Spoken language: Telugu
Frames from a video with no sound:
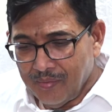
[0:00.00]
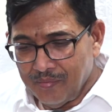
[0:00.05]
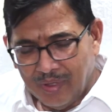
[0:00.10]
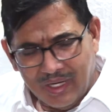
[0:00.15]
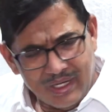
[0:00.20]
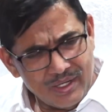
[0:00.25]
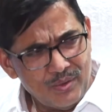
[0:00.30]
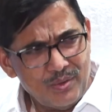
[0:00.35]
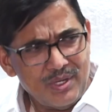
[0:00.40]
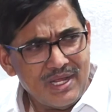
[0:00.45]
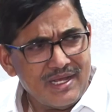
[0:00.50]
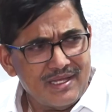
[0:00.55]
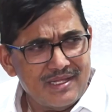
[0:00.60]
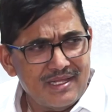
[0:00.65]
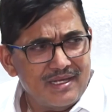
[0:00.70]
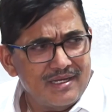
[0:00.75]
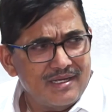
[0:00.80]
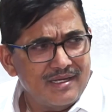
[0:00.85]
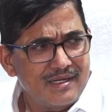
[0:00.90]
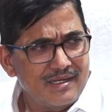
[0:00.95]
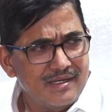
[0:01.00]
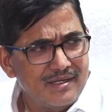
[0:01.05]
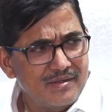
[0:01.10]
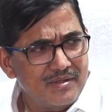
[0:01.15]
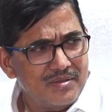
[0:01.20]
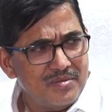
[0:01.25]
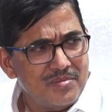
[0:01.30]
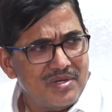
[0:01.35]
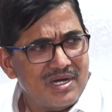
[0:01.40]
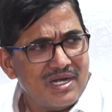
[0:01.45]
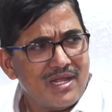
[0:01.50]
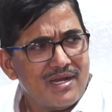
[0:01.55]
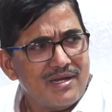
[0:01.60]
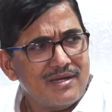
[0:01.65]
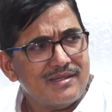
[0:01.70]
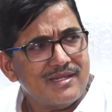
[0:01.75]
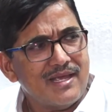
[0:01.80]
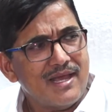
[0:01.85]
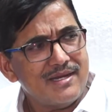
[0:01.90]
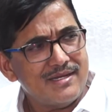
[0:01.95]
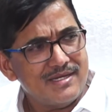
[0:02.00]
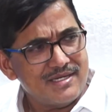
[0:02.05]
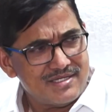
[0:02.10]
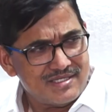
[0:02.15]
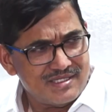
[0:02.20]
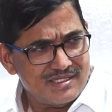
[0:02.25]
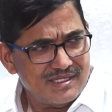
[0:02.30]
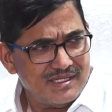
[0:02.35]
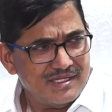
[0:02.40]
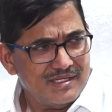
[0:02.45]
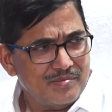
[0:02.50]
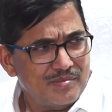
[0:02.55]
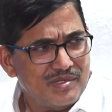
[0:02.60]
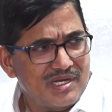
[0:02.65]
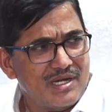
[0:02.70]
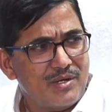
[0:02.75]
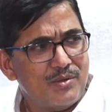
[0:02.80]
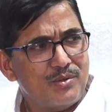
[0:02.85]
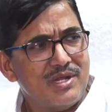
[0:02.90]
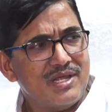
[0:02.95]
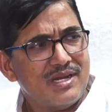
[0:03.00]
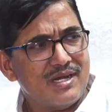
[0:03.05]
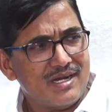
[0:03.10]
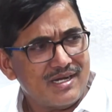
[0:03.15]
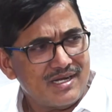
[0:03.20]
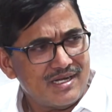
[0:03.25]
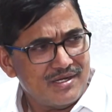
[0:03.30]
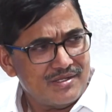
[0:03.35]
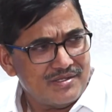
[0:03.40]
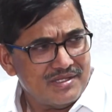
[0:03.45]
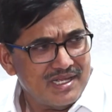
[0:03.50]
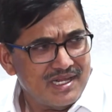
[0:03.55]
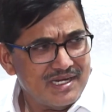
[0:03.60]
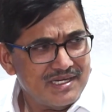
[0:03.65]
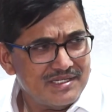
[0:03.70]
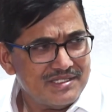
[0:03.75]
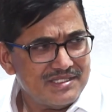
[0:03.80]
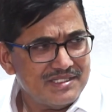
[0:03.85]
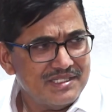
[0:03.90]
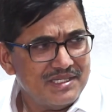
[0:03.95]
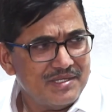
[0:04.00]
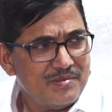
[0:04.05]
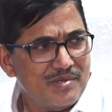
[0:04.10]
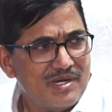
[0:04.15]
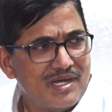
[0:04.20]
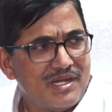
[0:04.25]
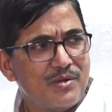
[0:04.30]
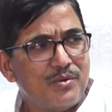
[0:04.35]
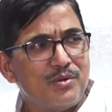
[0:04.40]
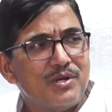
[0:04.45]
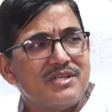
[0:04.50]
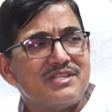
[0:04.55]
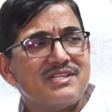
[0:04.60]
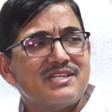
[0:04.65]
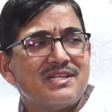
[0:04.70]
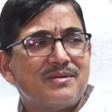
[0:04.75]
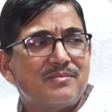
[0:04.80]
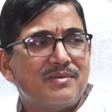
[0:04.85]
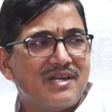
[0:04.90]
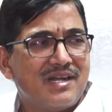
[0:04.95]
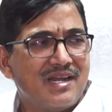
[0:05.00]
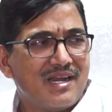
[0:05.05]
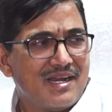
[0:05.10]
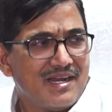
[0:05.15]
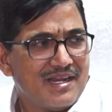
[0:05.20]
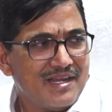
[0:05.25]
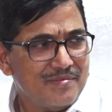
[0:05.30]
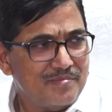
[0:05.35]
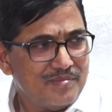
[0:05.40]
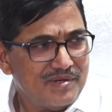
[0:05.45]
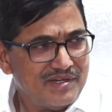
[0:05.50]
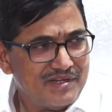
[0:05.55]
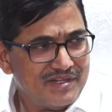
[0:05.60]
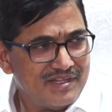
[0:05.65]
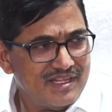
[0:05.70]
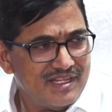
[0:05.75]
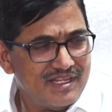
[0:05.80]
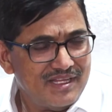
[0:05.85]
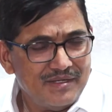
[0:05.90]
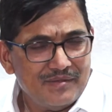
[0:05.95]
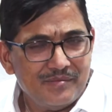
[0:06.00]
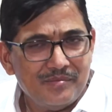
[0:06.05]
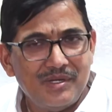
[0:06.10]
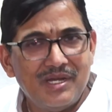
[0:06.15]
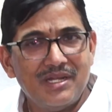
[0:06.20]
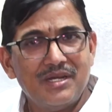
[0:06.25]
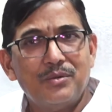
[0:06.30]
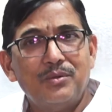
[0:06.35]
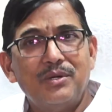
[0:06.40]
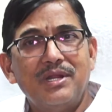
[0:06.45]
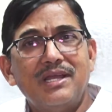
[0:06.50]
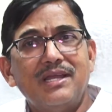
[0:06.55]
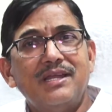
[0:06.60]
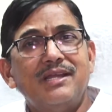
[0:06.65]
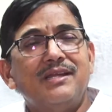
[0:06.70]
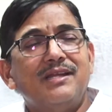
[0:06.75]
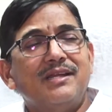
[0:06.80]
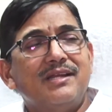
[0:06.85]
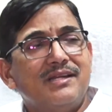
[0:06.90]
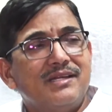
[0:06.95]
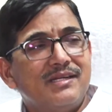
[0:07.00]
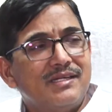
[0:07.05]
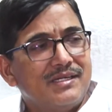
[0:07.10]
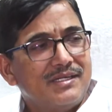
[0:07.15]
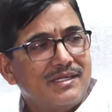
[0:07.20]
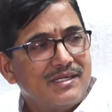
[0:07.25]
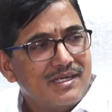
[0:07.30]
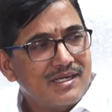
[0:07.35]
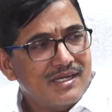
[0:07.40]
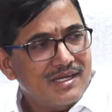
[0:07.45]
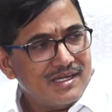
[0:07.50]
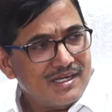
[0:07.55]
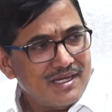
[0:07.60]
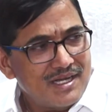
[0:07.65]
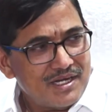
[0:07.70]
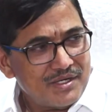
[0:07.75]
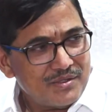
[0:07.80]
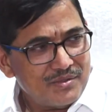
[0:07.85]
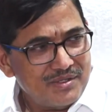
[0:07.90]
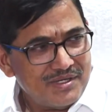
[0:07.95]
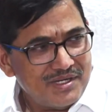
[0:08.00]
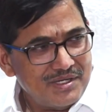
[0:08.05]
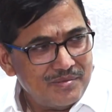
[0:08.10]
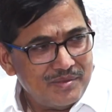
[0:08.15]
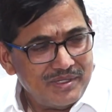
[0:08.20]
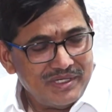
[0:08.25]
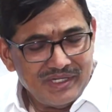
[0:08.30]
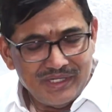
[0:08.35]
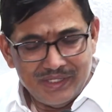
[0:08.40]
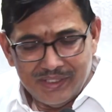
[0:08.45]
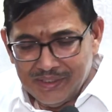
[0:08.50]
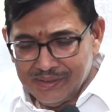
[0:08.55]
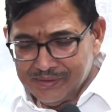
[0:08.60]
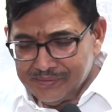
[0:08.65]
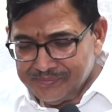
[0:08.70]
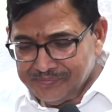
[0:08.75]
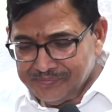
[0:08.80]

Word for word: మానవుడే కదా విమానాలు తయారు చేసింది మానవుడే రాకెట్లు తయారు చేసింది మానవుడే చంద్రమండలాన్ని కనిపెట్టింది మానవుడే అంగారకుని కనిపెట్టింది